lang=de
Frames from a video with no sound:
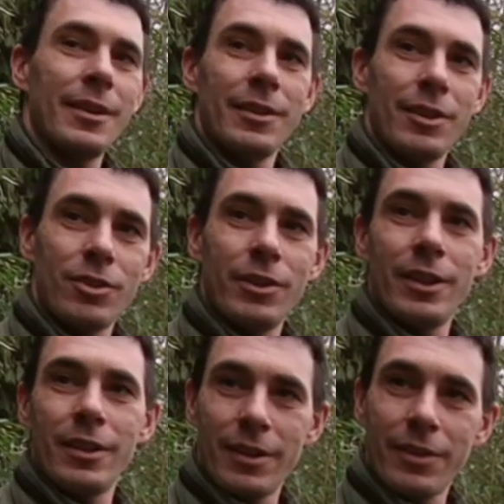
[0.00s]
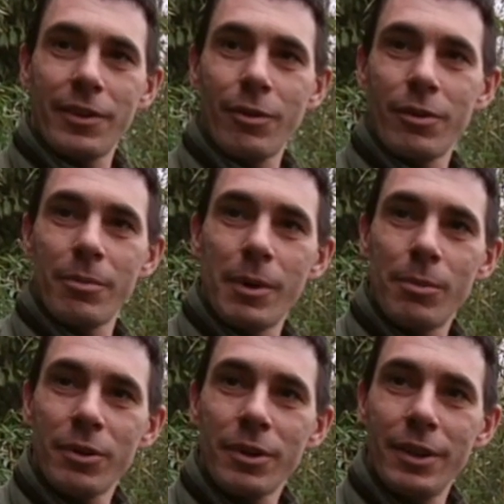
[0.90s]
der Schnee hat sich auf den
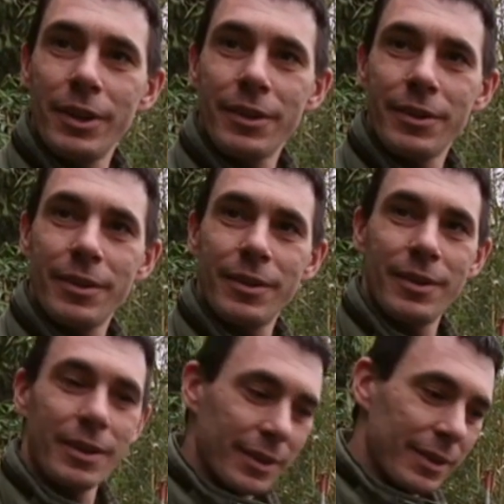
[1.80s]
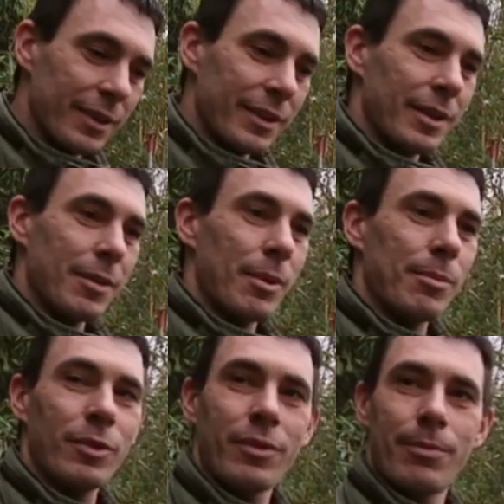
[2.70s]
Bambus gelegt. Der
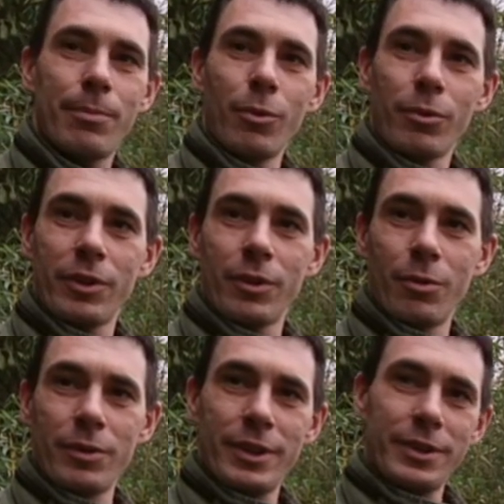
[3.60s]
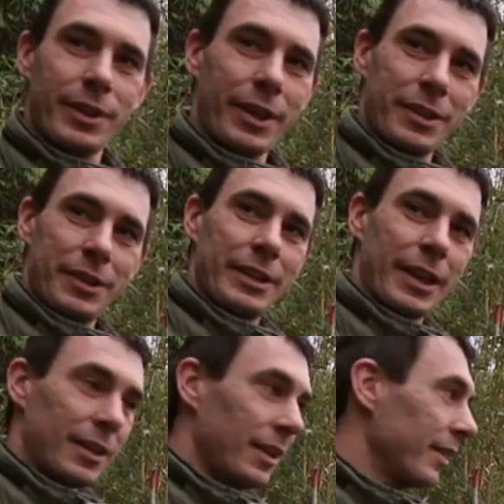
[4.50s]
Bambus bog sich runter direkt in die
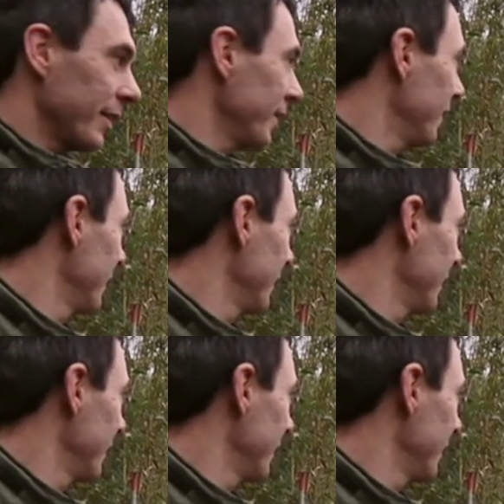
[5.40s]
Anlage.